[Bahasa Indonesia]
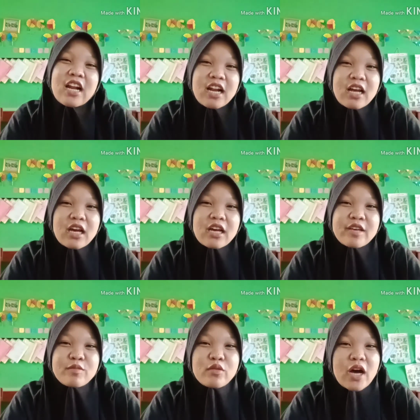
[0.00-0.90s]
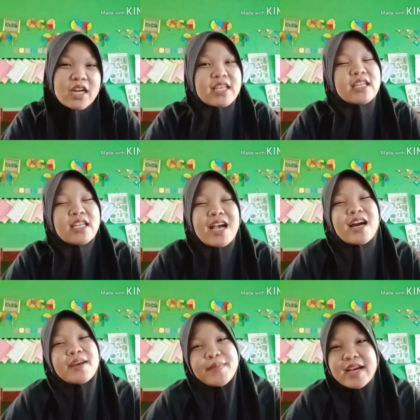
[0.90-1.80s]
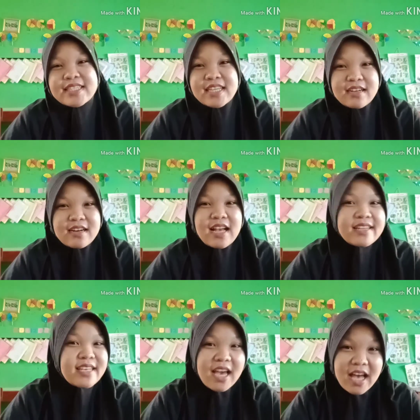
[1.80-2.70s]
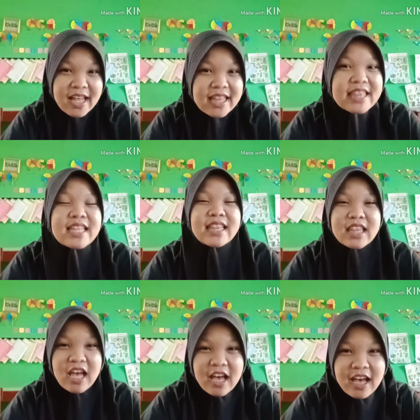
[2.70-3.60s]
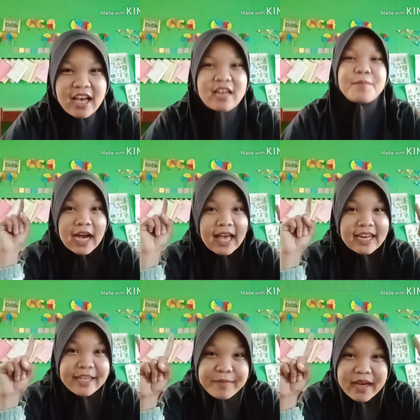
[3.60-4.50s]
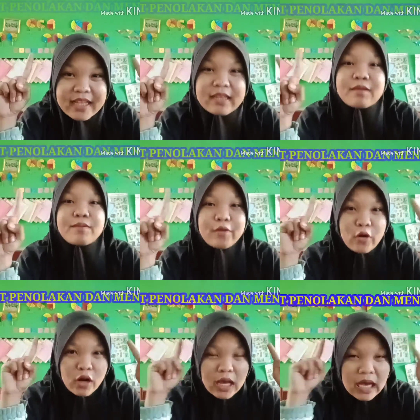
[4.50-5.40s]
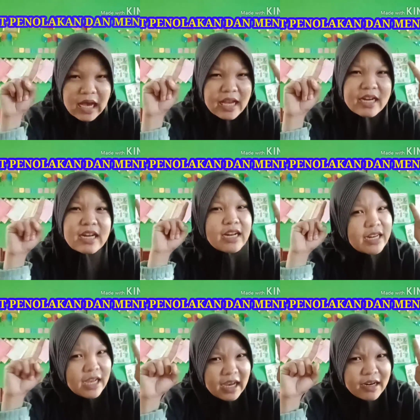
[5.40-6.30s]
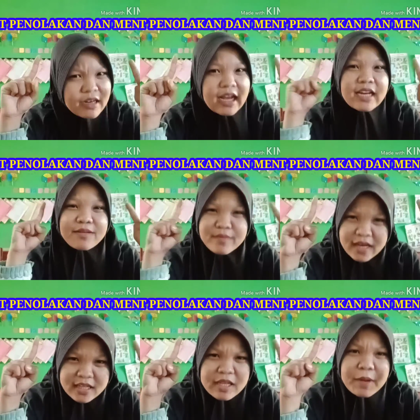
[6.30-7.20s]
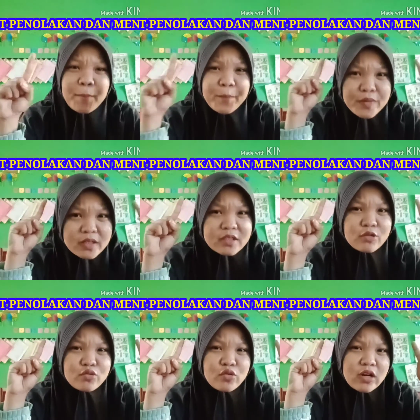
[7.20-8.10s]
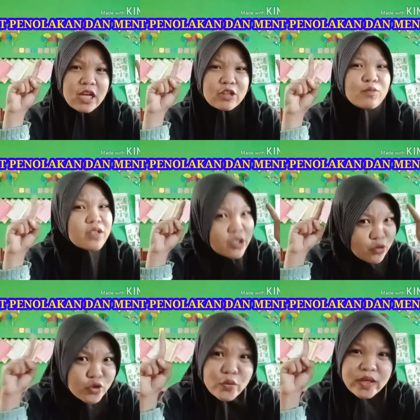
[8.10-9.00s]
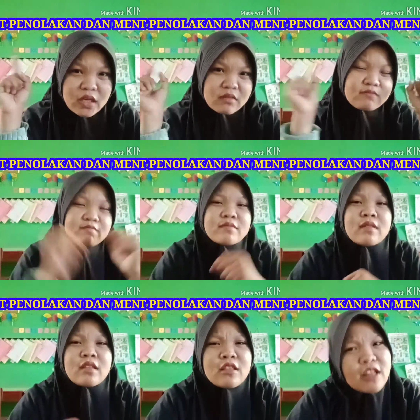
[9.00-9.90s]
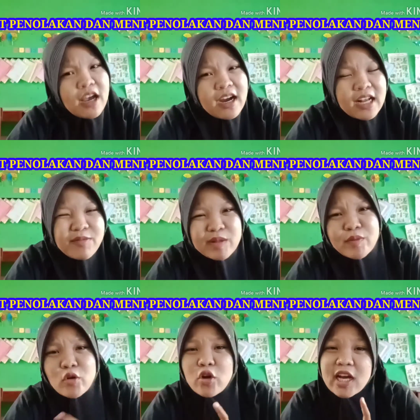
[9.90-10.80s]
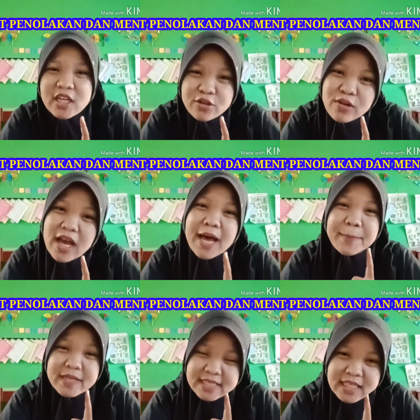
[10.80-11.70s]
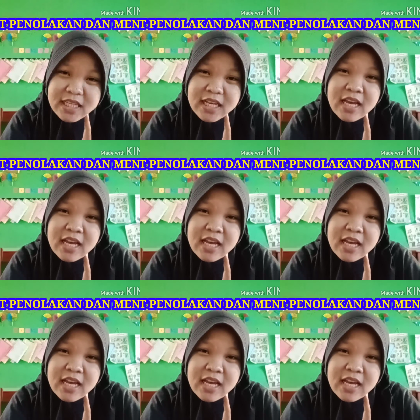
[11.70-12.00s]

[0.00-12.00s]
Nah, Ibu hari ini akan mengajarkan kalian tentang kalimat penolakan dan kalimat persetujuan atau menyetujui Nah, kalimat penolakan itu apa sih?